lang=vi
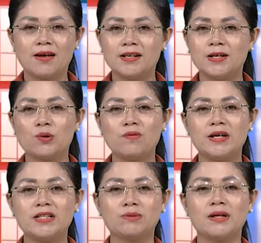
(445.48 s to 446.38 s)
Thưa quý vị,
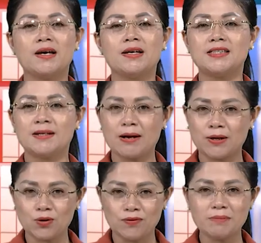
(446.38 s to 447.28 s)
trong tình hình dịch bệnh
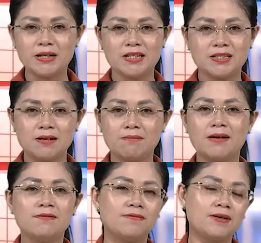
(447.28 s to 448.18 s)
COVID-19 diễn
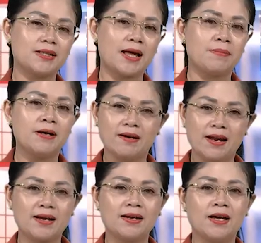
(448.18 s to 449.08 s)
biến phức tạp hiện
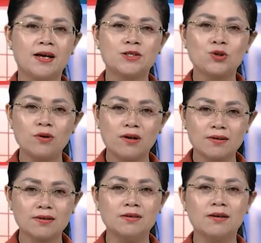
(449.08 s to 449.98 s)
nay, số
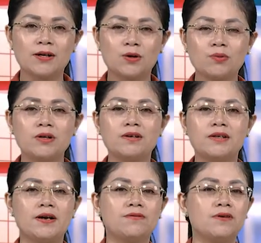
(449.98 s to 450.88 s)
lượng người cũng như
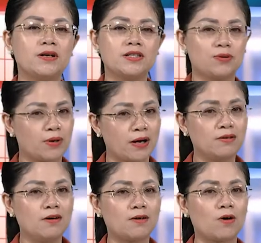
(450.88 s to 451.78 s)
địa phương trong cả
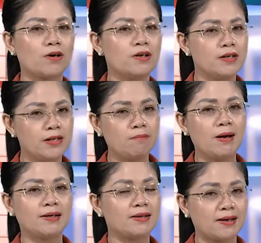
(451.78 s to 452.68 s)
nước có người nhiễm
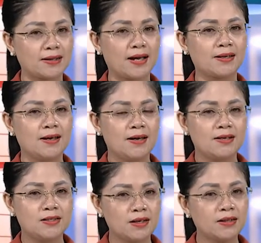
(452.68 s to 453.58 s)
bệnh tăng nhanh.
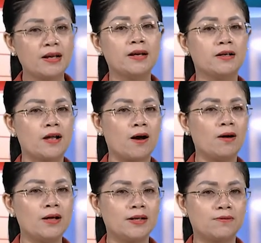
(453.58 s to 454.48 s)
Trước tình hình đó,
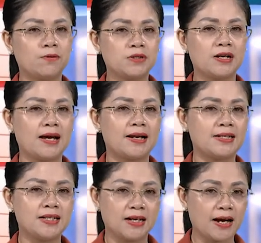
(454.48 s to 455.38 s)
thành phố Sơn La đã
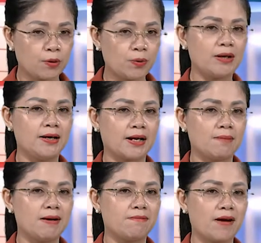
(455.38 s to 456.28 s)
triển khai quyết liệt các
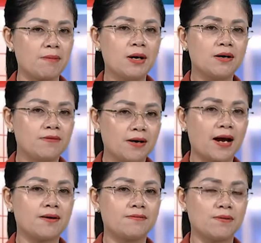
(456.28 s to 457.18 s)
biện pháp, phương
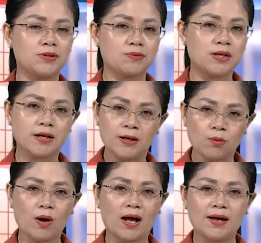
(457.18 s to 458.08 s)
án phòng chống dịch hiệu
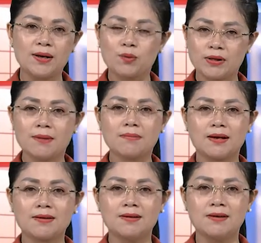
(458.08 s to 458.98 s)
quả, quyết tâm
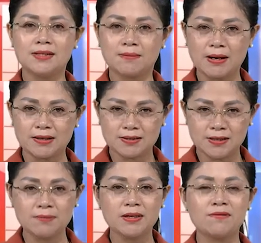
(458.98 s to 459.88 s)
ngăn ngừa dịch bệnh
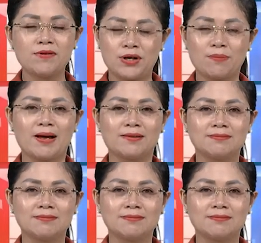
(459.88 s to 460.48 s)
xâm nhiễm vào địa bàn.